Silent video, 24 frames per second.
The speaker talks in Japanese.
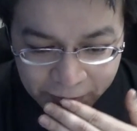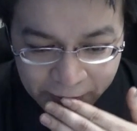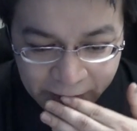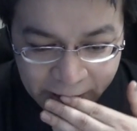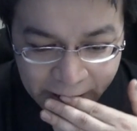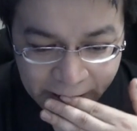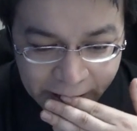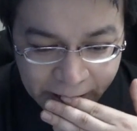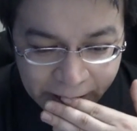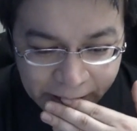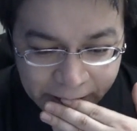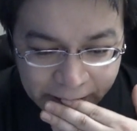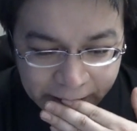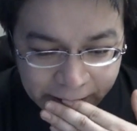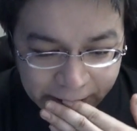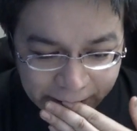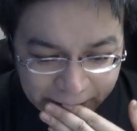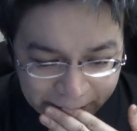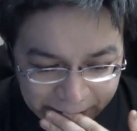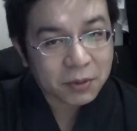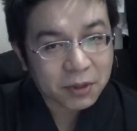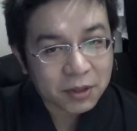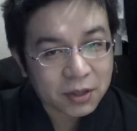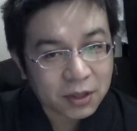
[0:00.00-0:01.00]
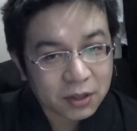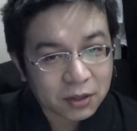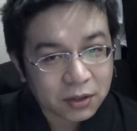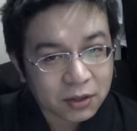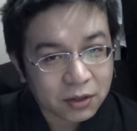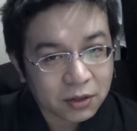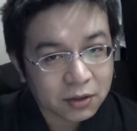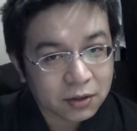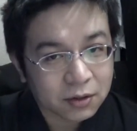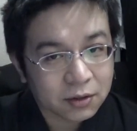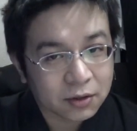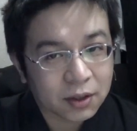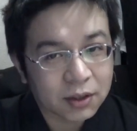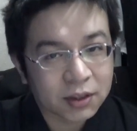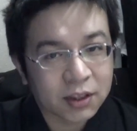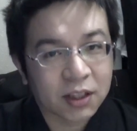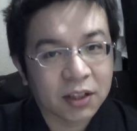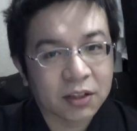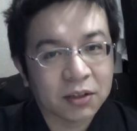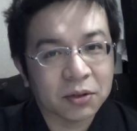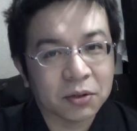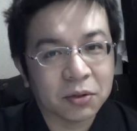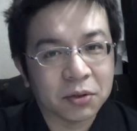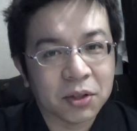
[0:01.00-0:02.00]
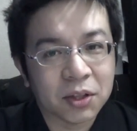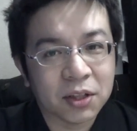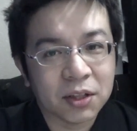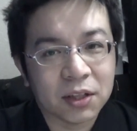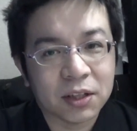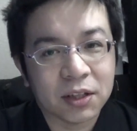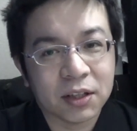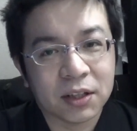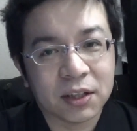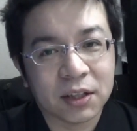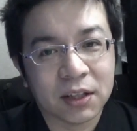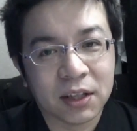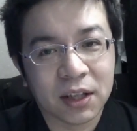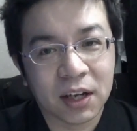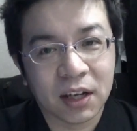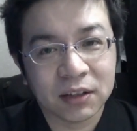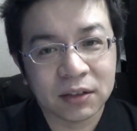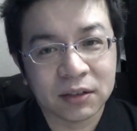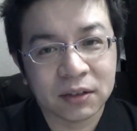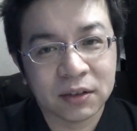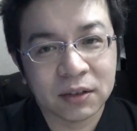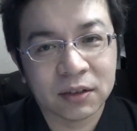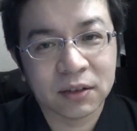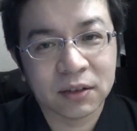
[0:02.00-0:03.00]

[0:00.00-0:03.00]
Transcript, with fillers: クですよ。うました。今日は何の日だっ